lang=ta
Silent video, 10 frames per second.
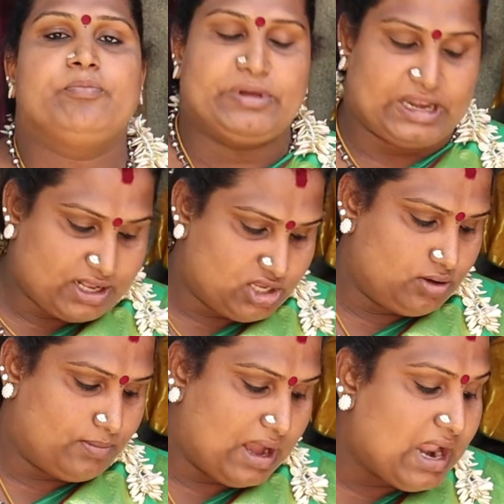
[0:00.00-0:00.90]
பிறகு
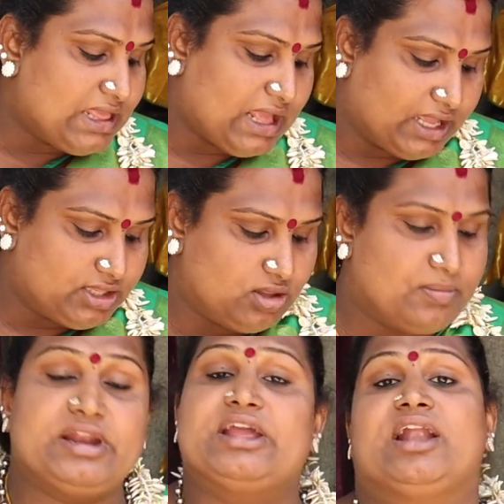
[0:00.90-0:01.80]
மாலை ஐந்து
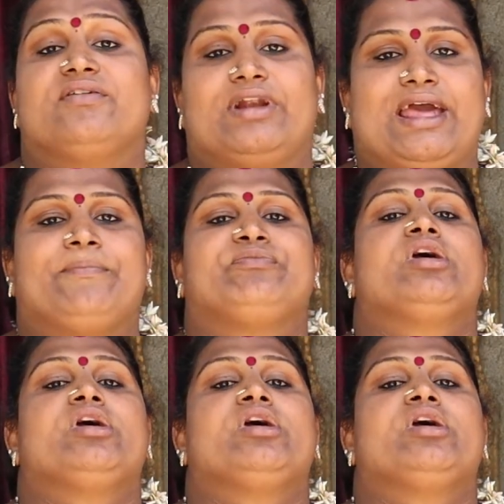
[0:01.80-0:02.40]
மணி அளவில்